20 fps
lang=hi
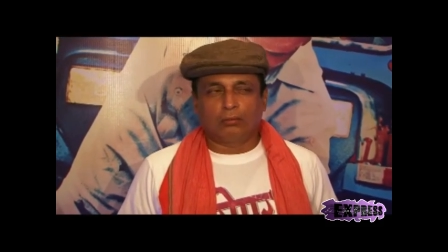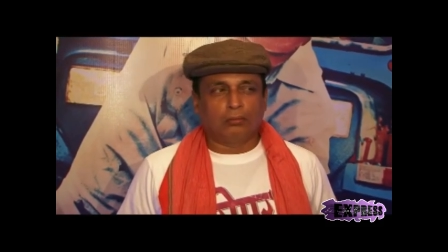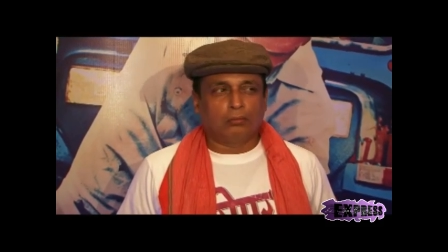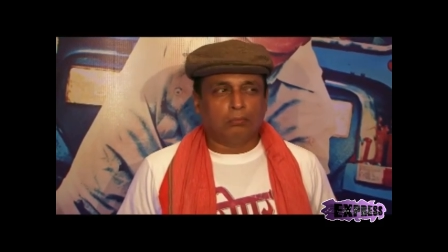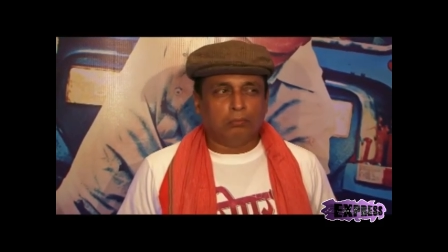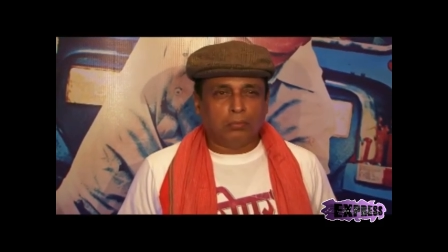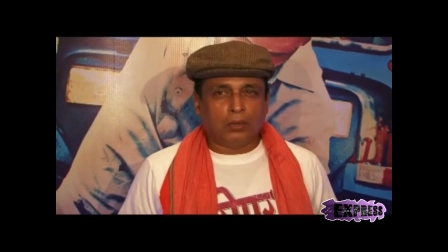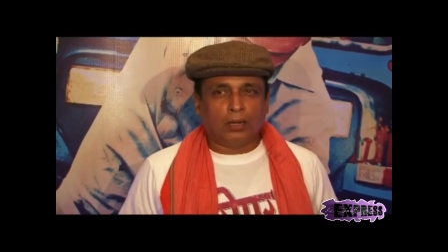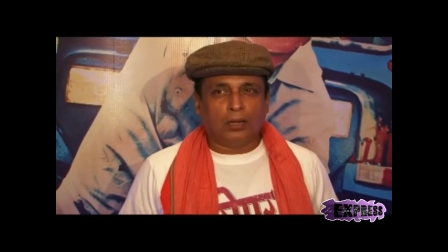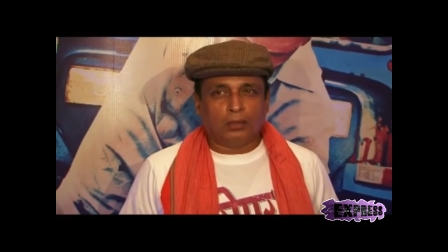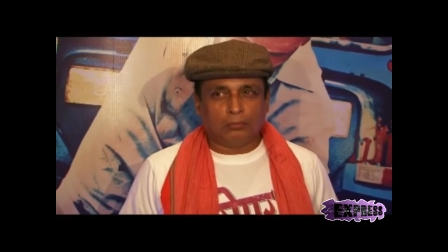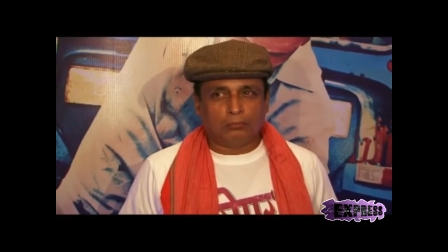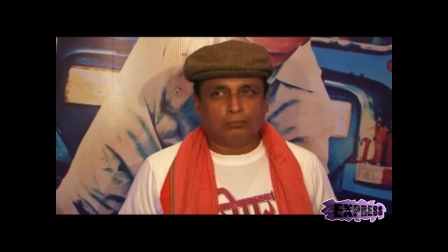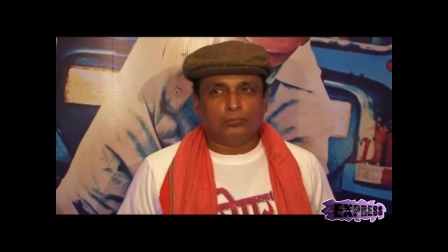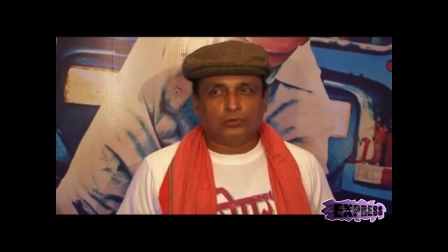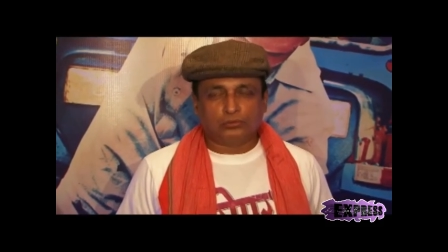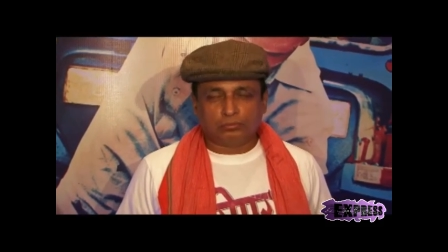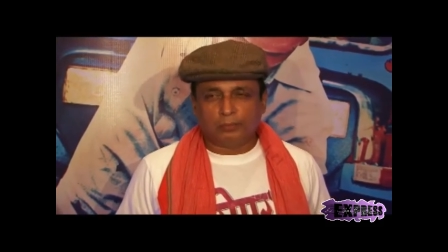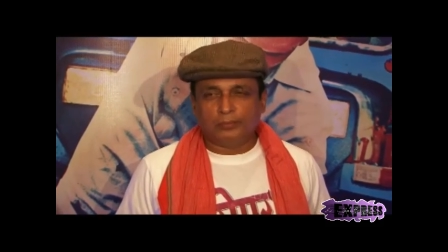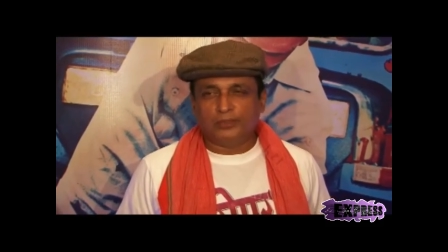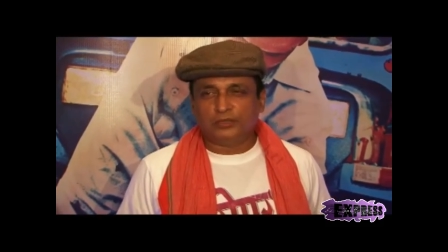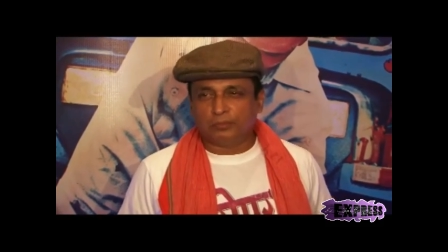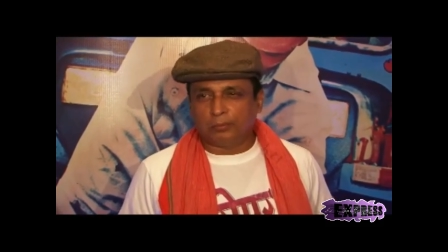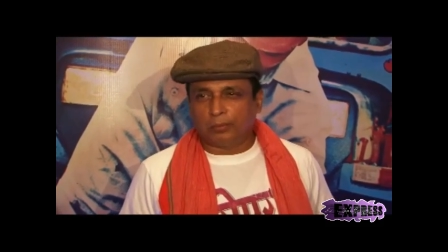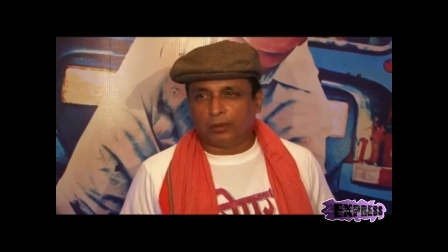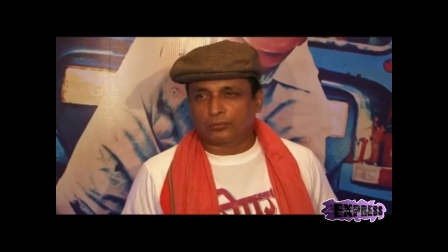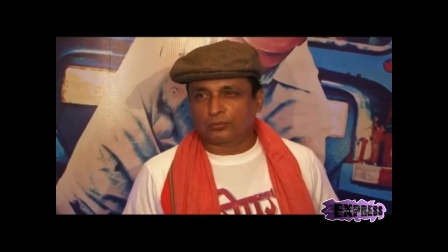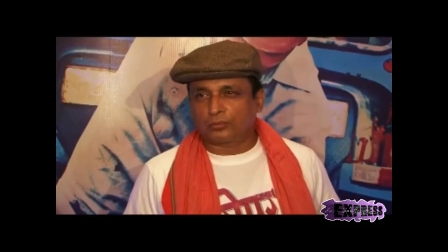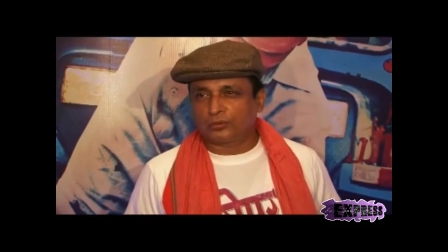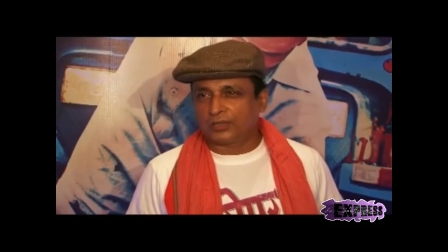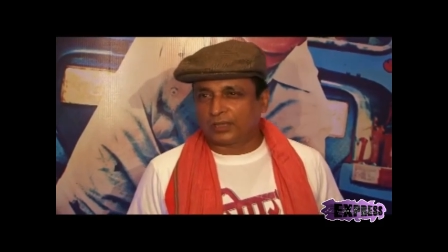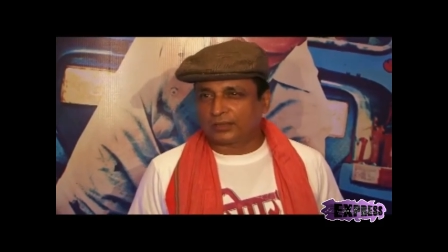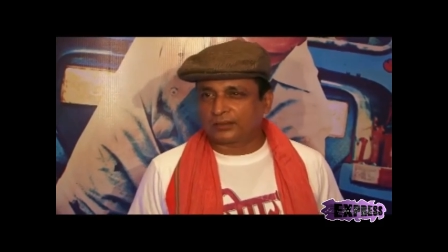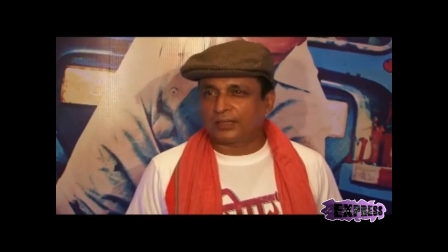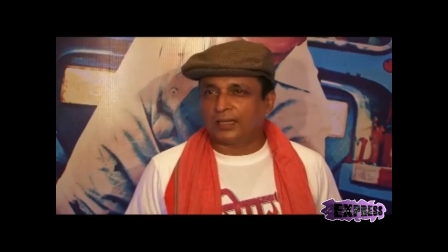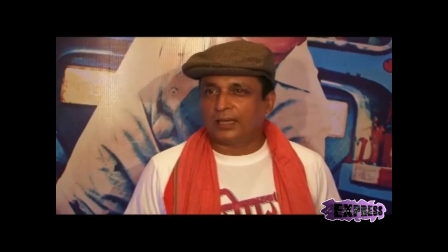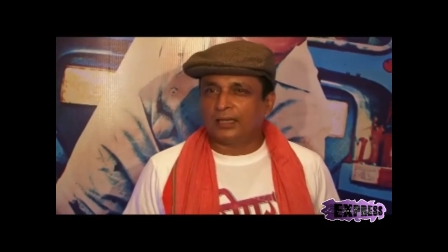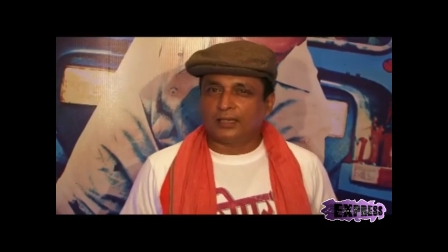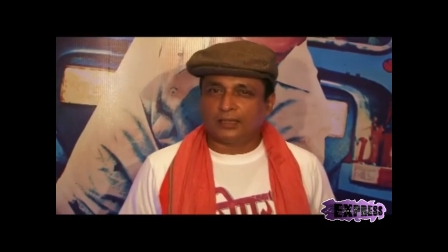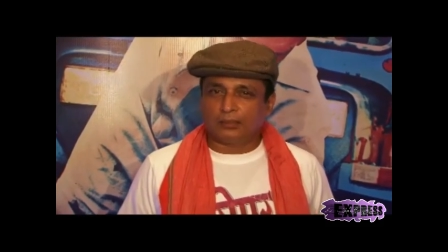और उसमें बीच में बहुत
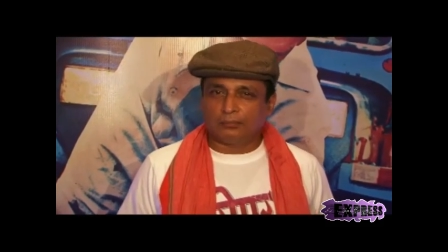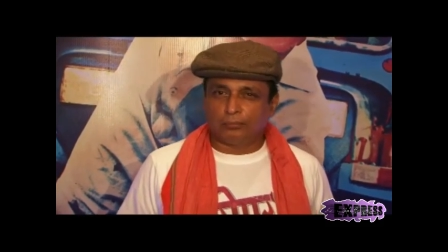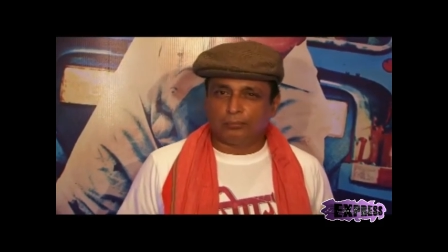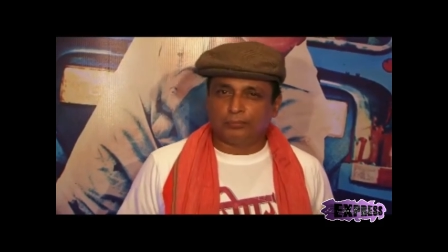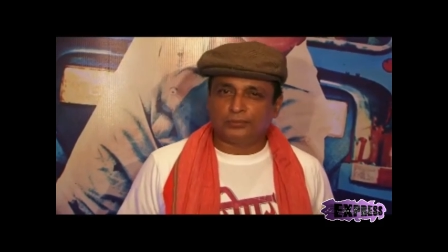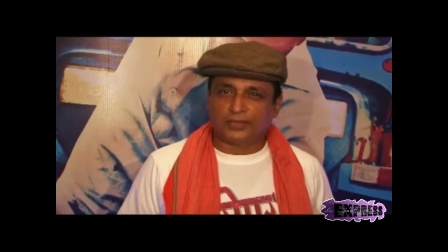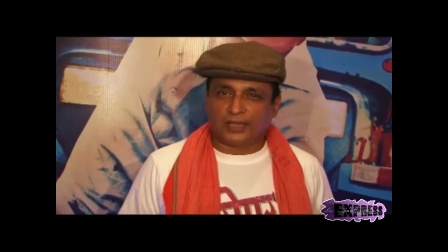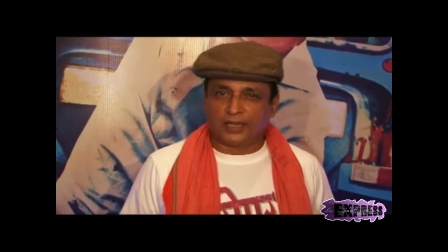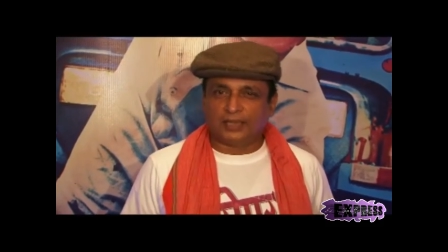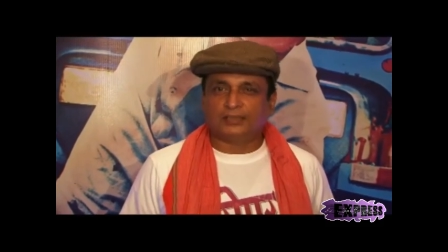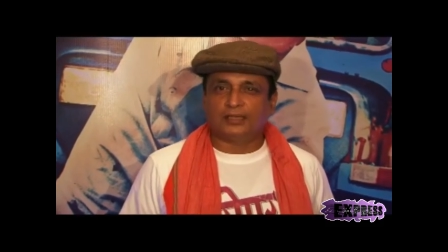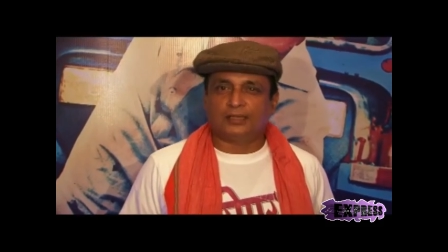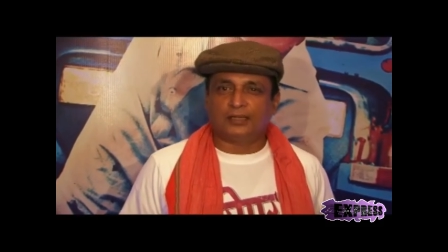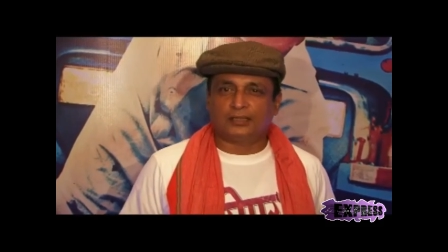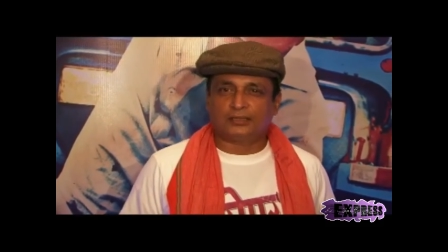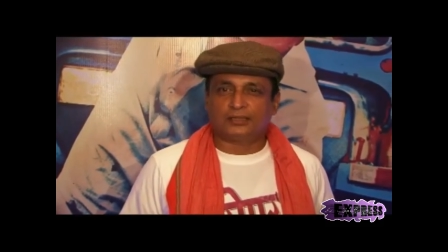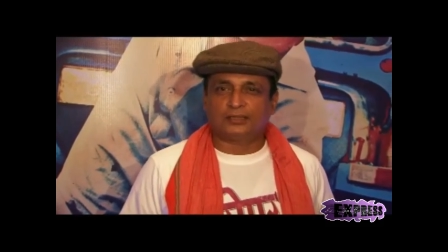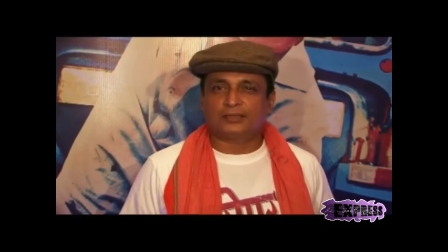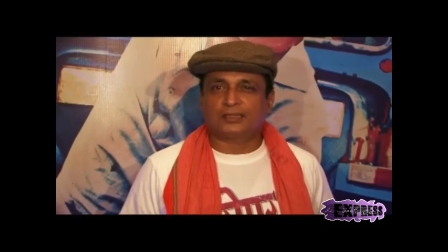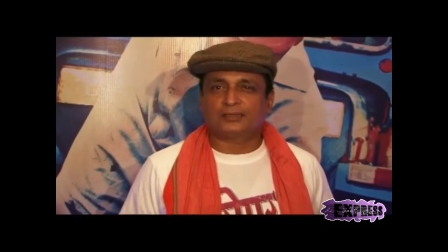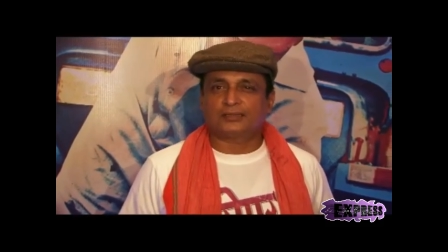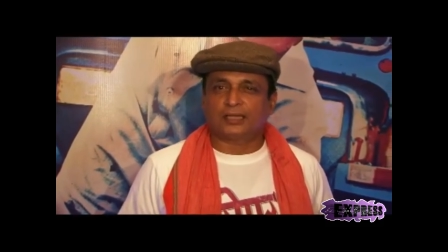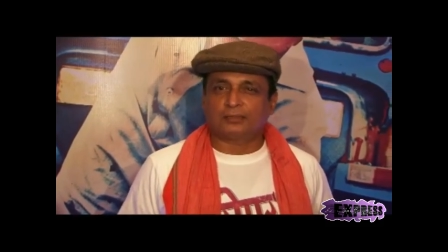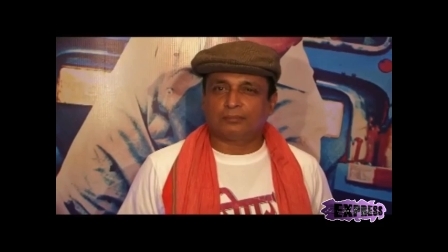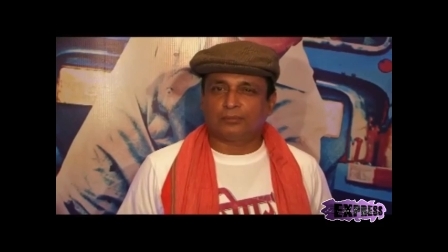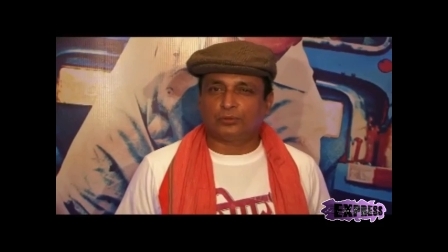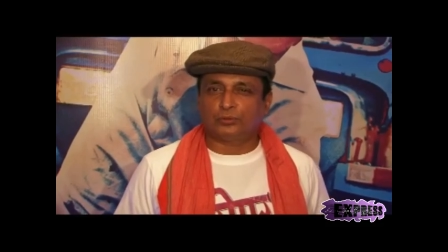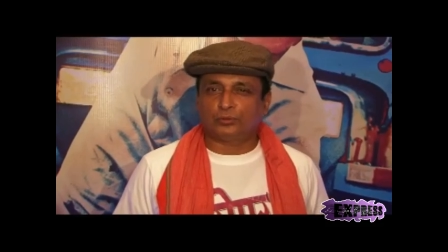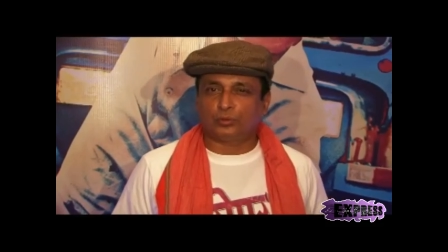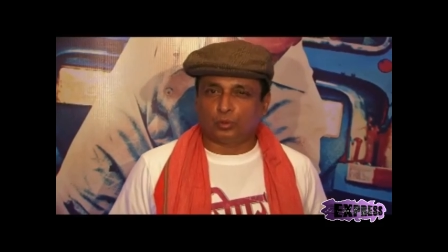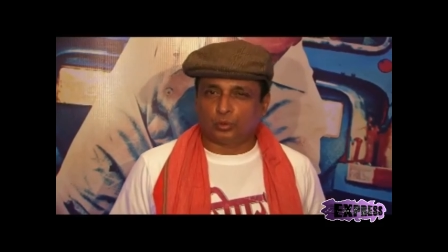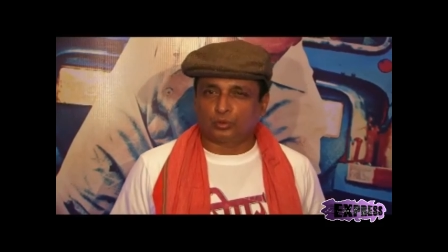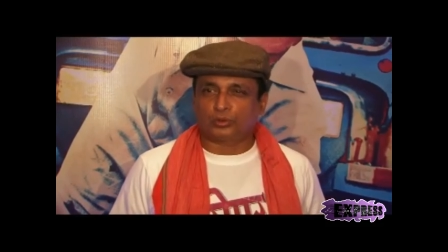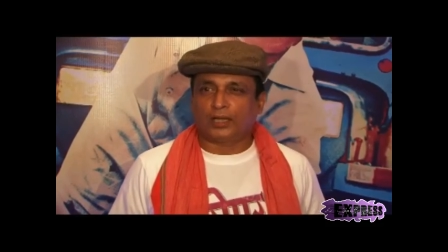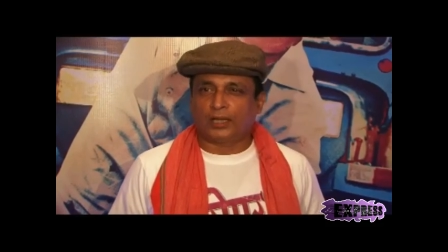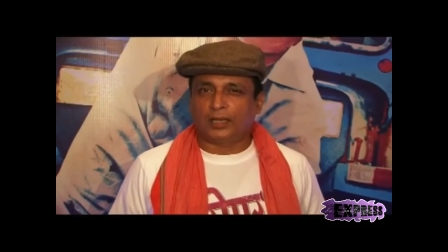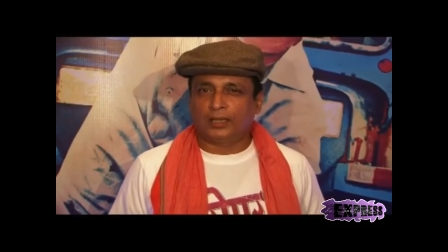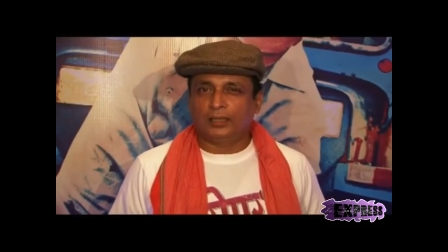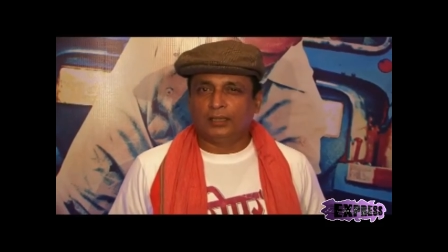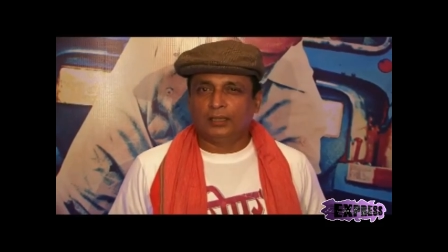कुछ घटता है लेकिन सारी जनरेशन के साथ में जो
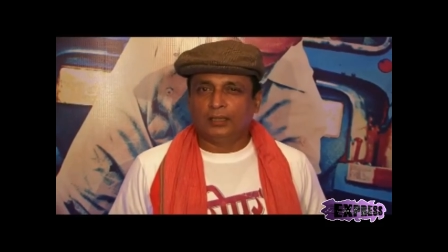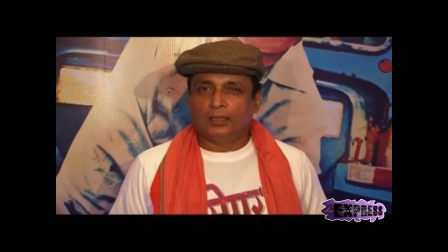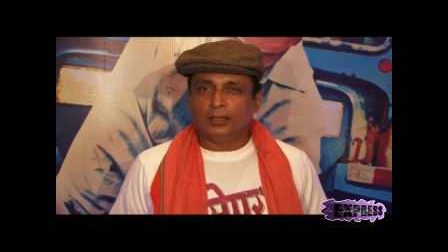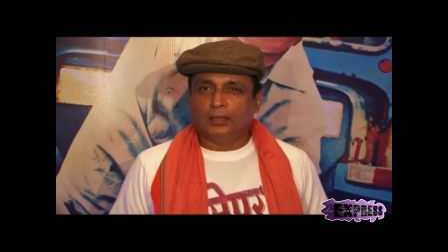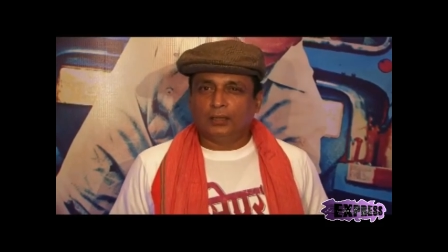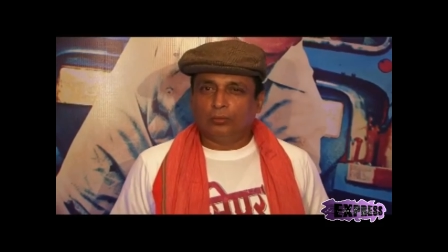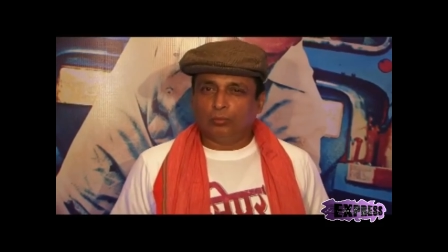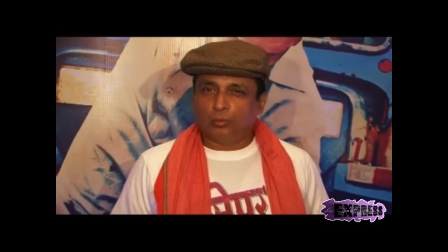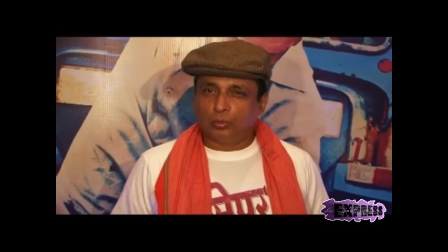जो होता है